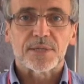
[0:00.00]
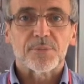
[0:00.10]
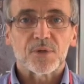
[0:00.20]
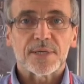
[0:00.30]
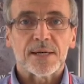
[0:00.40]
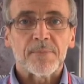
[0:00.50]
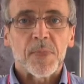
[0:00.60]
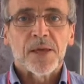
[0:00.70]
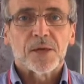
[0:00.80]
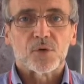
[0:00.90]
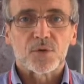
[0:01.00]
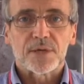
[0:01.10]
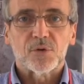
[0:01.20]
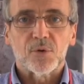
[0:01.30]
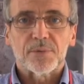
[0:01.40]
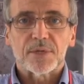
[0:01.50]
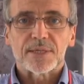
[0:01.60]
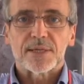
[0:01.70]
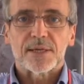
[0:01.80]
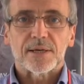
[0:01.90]
C'est pour ça que nous avons
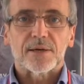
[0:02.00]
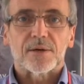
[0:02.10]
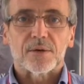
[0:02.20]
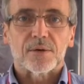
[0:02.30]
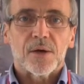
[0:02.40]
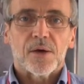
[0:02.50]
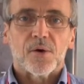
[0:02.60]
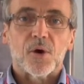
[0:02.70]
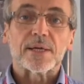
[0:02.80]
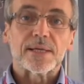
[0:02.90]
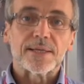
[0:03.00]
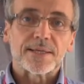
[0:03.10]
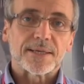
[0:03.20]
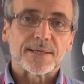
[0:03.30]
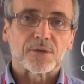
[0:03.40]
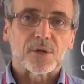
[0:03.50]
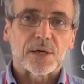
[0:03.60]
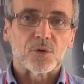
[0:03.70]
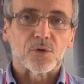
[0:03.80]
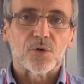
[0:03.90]
pensé euh, organisé cette
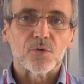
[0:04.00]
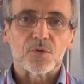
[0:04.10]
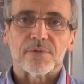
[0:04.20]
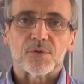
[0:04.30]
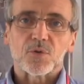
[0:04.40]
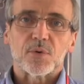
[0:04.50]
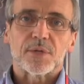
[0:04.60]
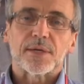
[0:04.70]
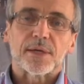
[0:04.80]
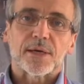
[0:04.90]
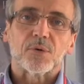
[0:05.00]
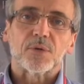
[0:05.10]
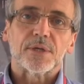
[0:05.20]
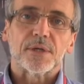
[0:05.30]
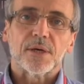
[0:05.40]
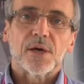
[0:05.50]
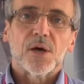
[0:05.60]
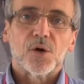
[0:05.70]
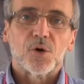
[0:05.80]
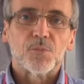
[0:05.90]
réunion. Nous avons souhaité réunir
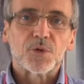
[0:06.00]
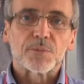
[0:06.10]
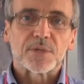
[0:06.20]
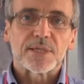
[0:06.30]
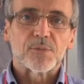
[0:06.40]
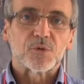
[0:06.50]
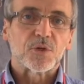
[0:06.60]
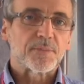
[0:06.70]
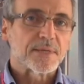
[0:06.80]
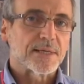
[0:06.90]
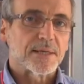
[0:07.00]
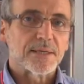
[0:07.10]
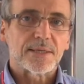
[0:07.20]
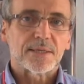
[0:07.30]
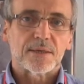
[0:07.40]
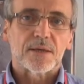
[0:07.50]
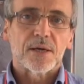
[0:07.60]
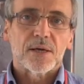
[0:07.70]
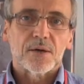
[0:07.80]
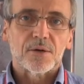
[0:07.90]
le plus possible de spécialistes
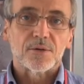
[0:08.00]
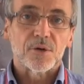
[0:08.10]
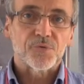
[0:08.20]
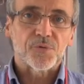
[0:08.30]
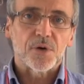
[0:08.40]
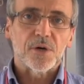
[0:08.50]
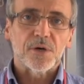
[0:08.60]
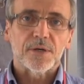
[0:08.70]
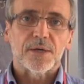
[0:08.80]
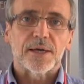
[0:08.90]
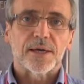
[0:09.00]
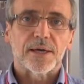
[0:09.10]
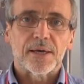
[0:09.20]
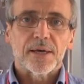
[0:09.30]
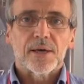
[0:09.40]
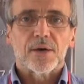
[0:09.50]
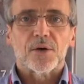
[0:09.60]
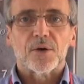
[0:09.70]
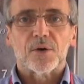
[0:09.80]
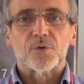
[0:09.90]
euh, d'amphores et
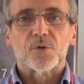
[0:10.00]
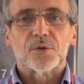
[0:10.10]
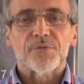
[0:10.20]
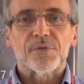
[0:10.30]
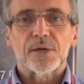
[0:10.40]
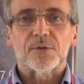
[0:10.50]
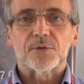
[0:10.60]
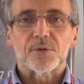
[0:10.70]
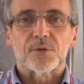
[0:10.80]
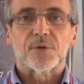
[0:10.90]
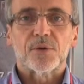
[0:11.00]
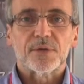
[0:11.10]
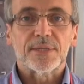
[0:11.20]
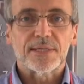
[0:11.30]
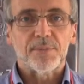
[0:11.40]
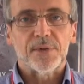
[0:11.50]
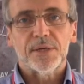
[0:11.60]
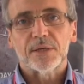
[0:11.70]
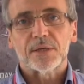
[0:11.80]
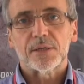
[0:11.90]
euh, de différentes
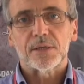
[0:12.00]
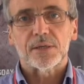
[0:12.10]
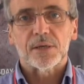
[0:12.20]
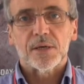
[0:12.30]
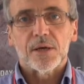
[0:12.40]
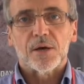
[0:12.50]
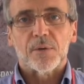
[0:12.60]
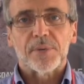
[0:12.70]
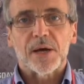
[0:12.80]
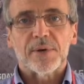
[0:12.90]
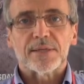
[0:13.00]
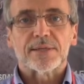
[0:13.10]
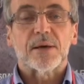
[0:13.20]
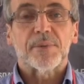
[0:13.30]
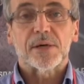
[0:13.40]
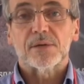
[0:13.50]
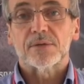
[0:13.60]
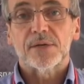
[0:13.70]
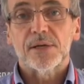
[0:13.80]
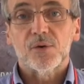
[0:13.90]
disciplines qui permettent
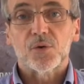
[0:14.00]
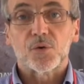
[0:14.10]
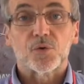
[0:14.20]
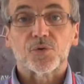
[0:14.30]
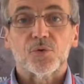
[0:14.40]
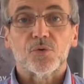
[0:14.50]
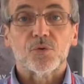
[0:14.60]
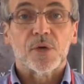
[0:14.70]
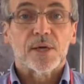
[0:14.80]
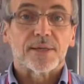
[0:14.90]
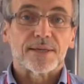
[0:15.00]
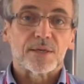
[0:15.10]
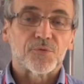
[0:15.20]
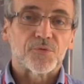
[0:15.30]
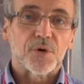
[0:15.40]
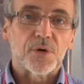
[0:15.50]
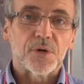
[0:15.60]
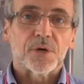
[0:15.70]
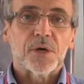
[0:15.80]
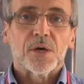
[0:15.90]
d'appréhender le contenu des
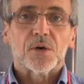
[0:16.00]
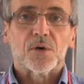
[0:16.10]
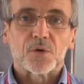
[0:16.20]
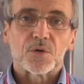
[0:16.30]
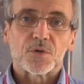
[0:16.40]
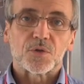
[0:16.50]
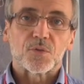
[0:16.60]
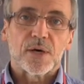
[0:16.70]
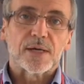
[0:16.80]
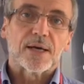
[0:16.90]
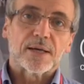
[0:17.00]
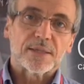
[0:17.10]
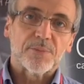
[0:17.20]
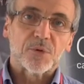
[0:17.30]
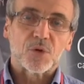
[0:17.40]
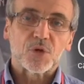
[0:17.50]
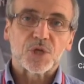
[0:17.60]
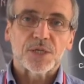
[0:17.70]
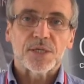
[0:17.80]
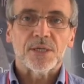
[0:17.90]
amphores, que ce soit la
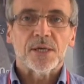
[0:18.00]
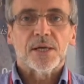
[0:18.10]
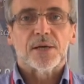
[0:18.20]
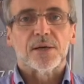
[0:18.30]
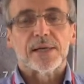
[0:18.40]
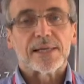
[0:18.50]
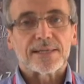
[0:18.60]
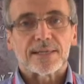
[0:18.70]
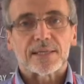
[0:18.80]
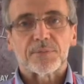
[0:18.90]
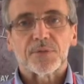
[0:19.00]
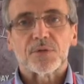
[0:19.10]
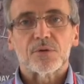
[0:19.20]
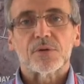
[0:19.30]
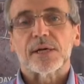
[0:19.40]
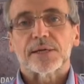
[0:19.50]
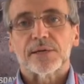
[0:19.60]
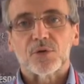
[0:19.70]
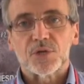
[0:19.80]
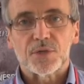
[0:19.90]
typologie, les inscriptions,
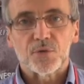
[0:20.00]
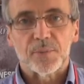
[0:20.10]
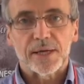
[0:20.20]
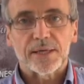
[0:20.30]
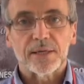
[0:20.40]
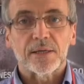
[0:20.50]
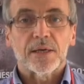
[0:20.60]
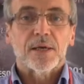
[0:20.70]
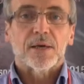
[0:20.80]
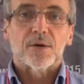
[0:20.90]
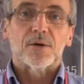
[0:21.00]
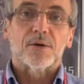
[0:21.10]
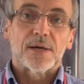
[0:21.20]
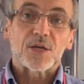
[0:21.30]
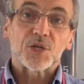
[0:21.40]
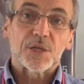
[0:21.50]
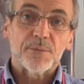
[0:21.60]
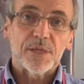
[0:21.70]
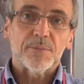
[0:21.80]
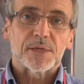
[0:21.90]
l'archéologie sous-marine, la
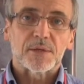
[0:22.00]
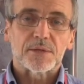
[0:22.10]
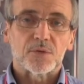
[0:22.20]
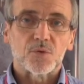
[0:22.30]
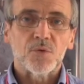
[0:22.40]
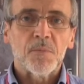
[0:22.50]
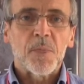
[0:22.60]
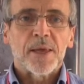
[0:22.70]
chimie bien entendu.